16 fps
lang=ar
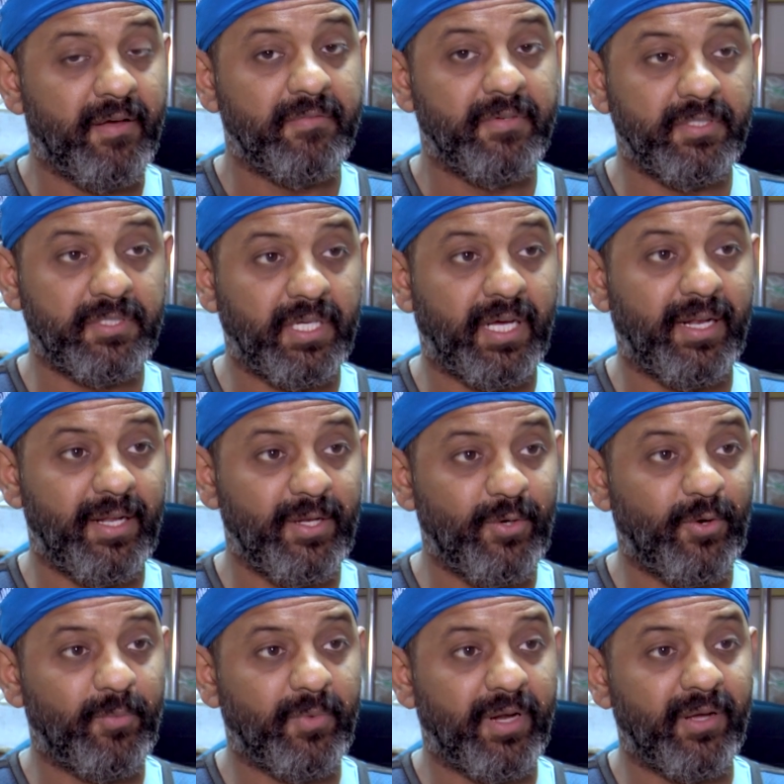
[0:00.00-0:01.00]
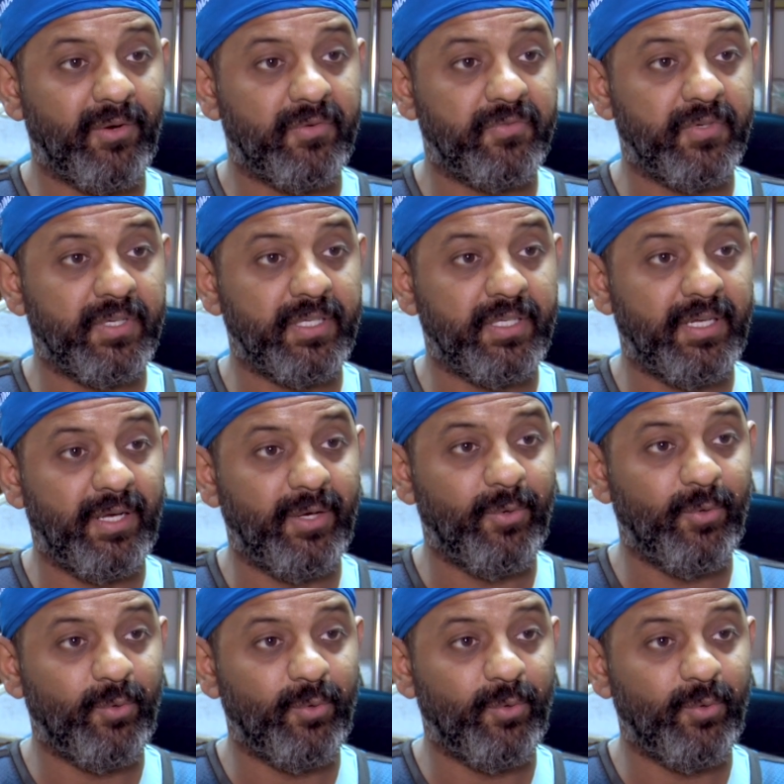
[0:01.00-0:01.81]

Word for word: فإن شاء الله اليوم الله يوفقنا